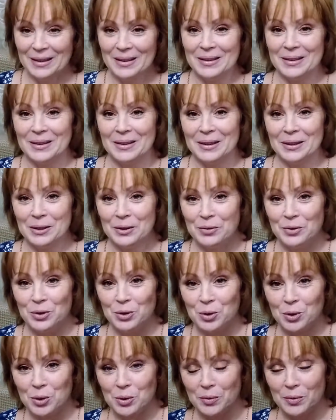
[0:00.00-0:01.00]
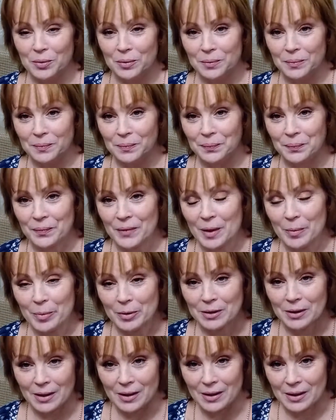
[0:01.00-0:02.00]
Это все на
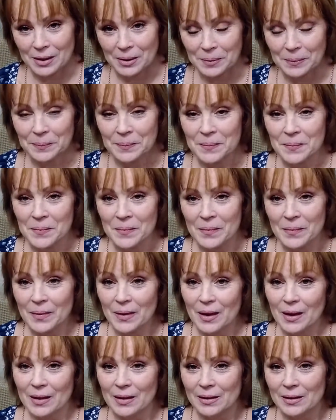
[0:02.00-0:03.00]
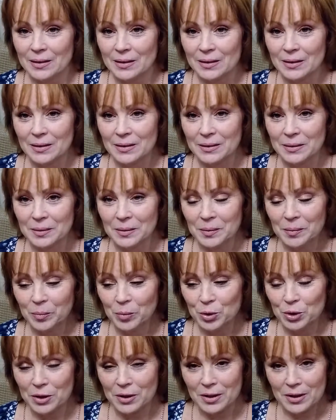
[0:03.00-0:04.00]
подарки
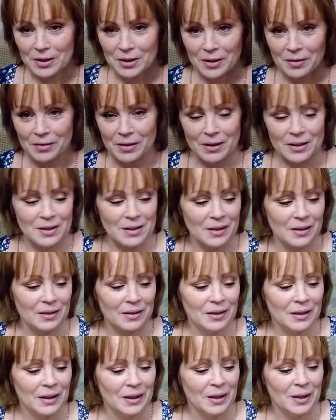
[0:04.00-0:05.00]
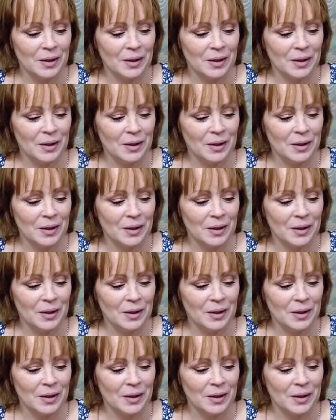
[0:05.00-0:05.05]
будет раздаваться.